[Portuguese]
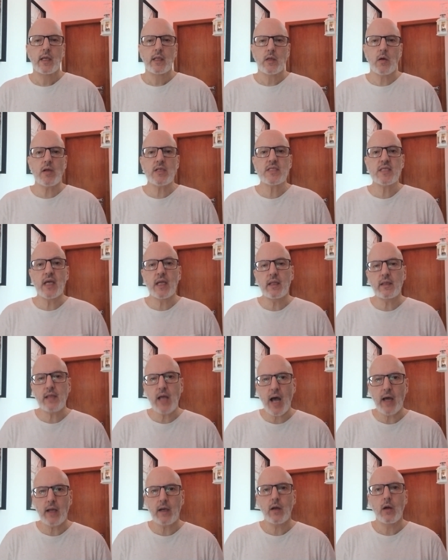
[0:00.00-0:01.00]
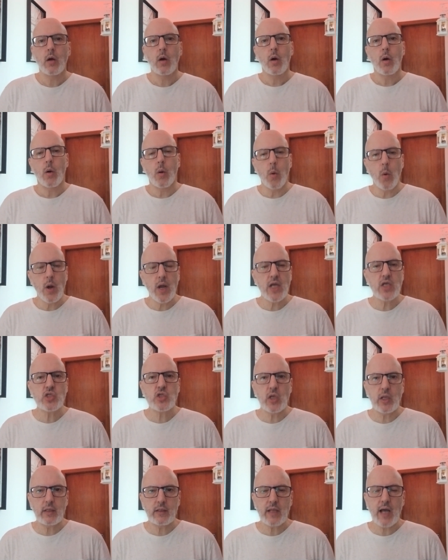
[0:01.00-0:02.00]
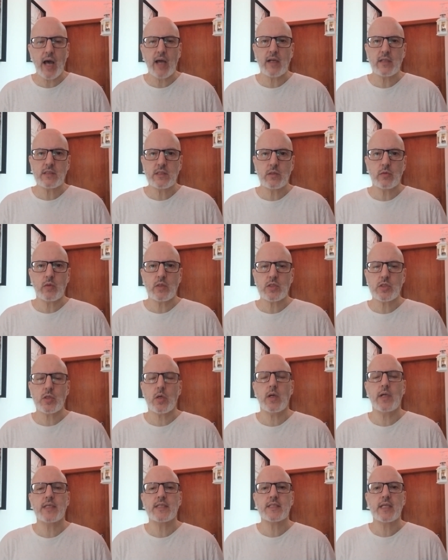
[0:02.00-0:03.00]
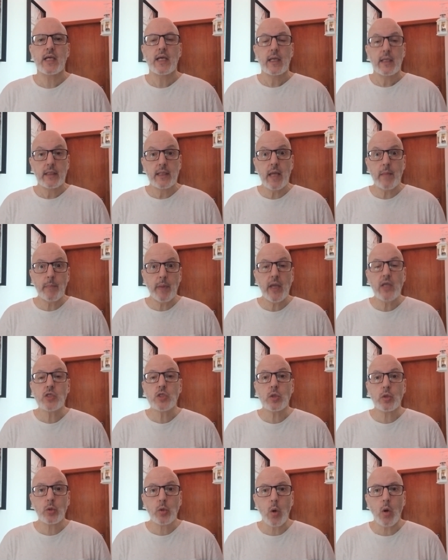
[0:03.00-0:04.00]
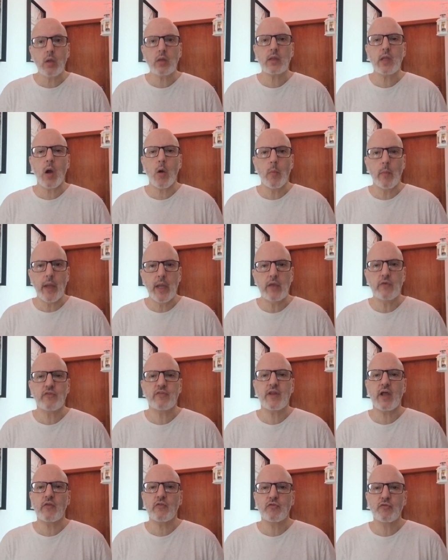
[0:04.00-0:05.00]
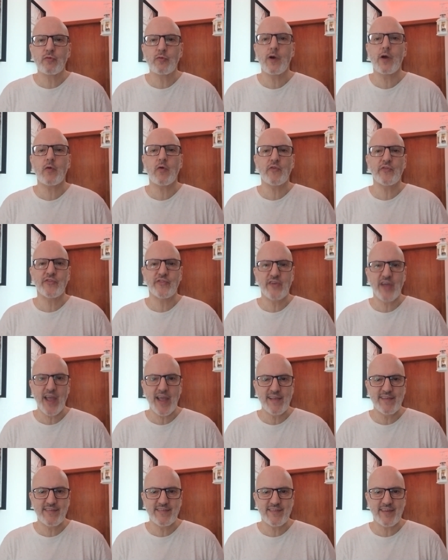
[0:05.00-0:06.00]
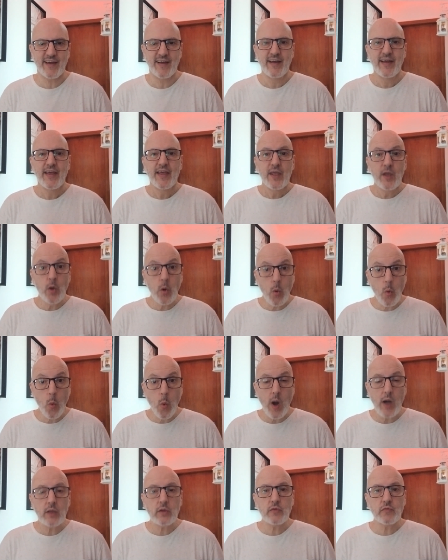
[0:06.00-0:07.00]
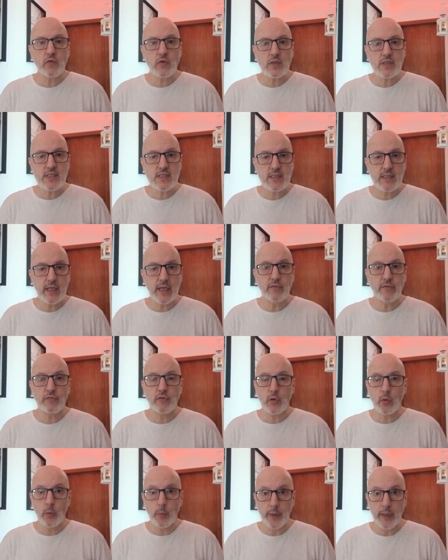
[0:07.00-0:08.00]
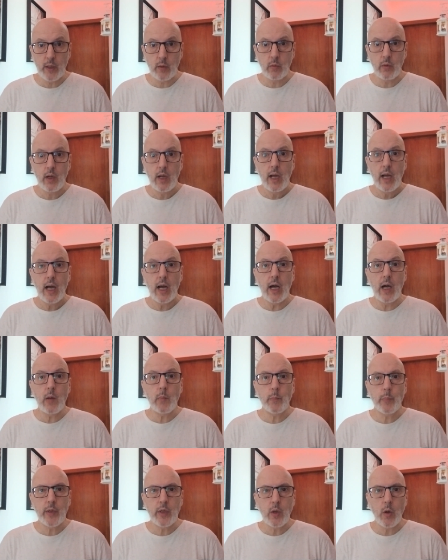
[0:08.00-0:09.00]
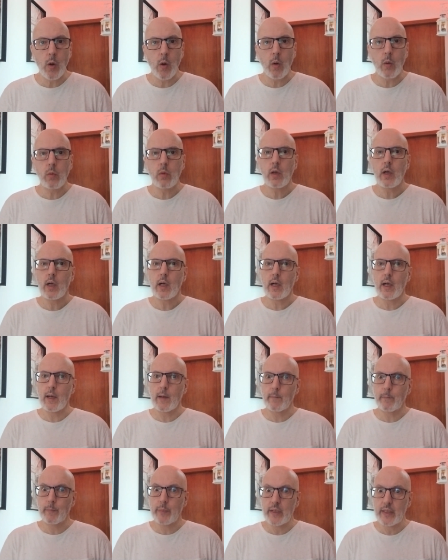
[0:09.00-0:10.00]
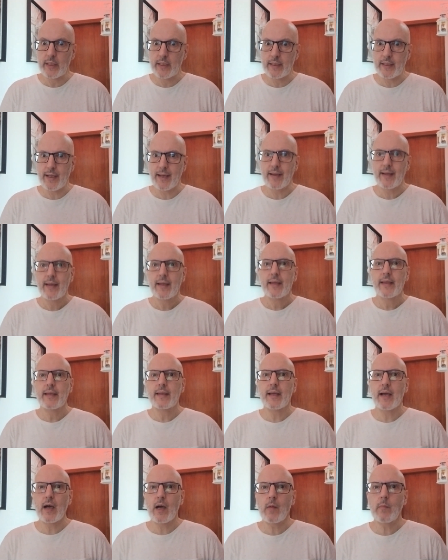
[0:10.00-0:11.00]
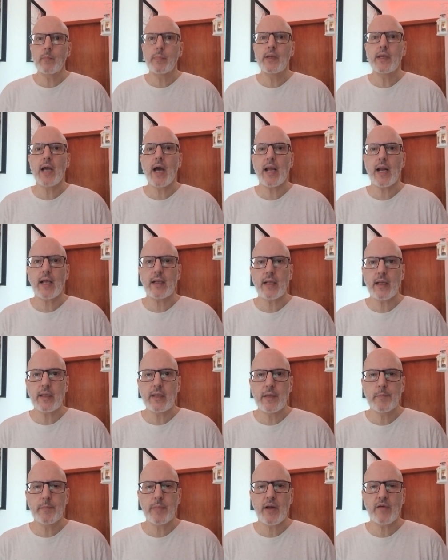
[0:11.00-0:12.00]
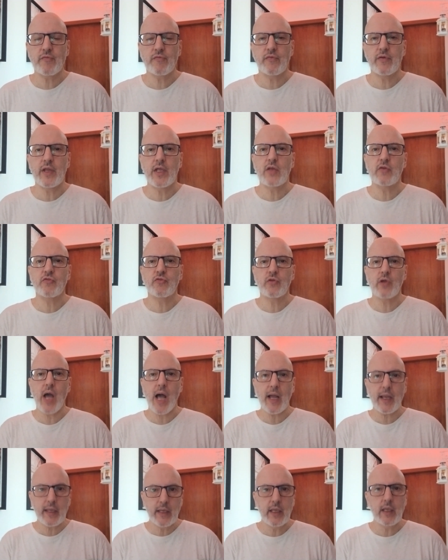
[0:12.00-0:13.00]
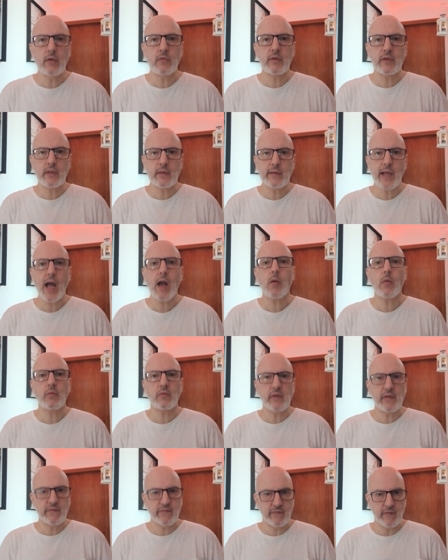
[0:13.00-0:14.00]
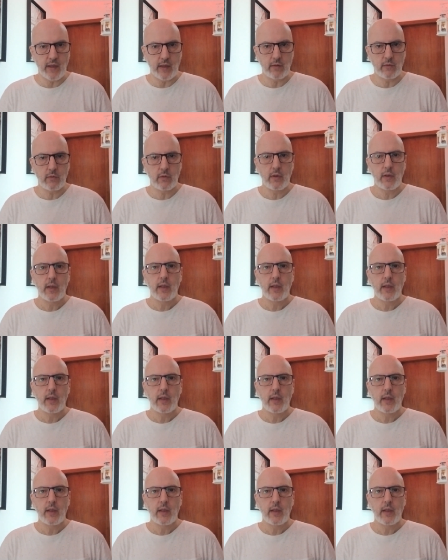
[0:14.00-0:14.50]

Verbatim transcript: Então, aceitar ou rejeitar as situações depende totalmente da sua consciência e o quanto você evoluiu, ampliou, amplia e ampliará daqui para frente aquilo que está acontecendo.